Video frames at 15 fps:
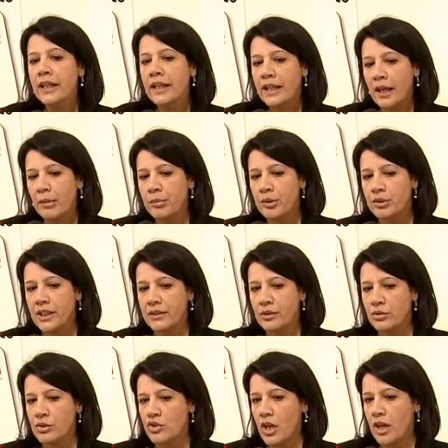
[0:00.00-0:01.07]
che ha portato
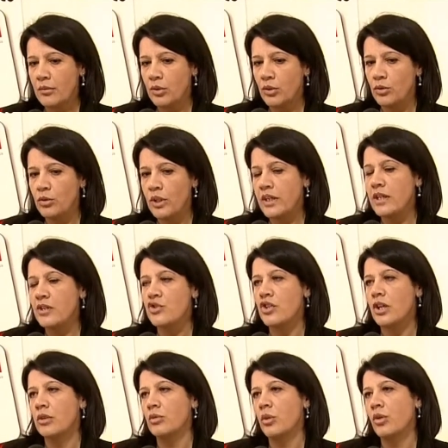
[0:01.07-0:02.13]
diciamo,
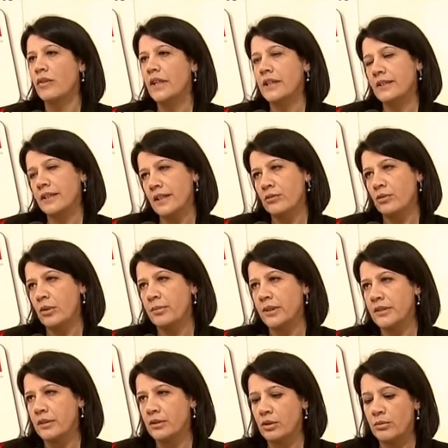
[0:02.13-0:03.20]
un'energia nuova all'interno del
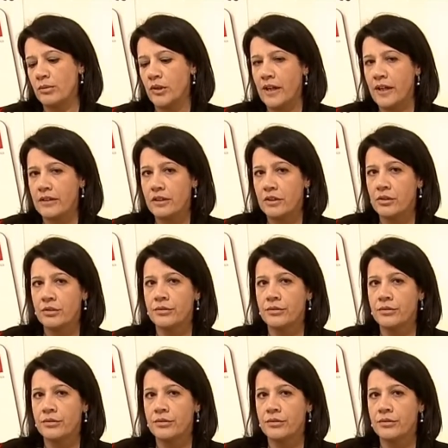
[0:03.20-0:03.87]
Partito Democratico.